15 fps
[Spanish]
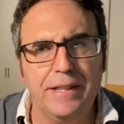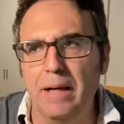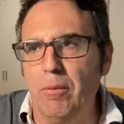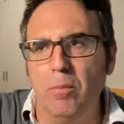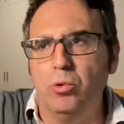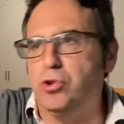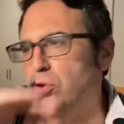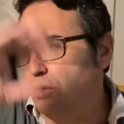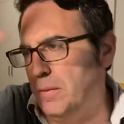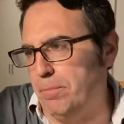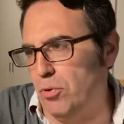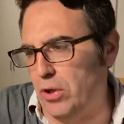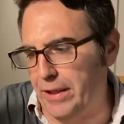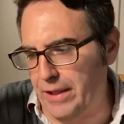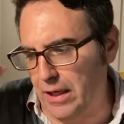llevo mucho
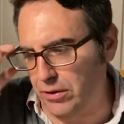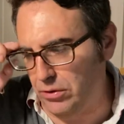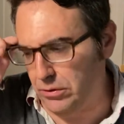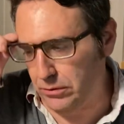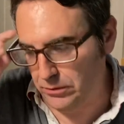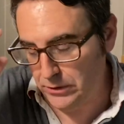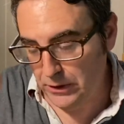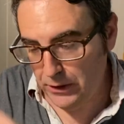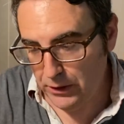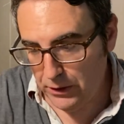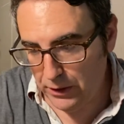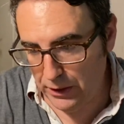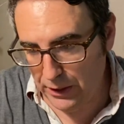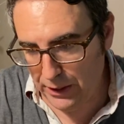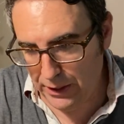tiempo callado
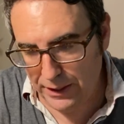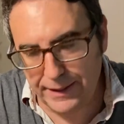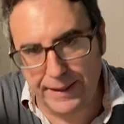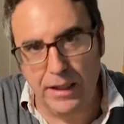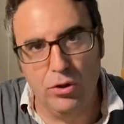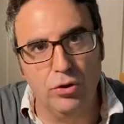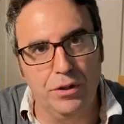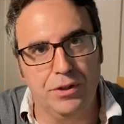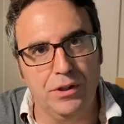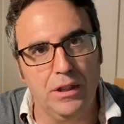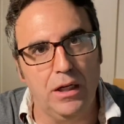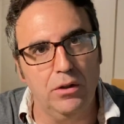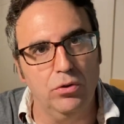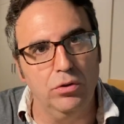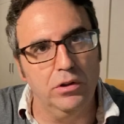eh, y quiero decir
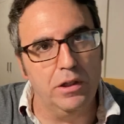algo.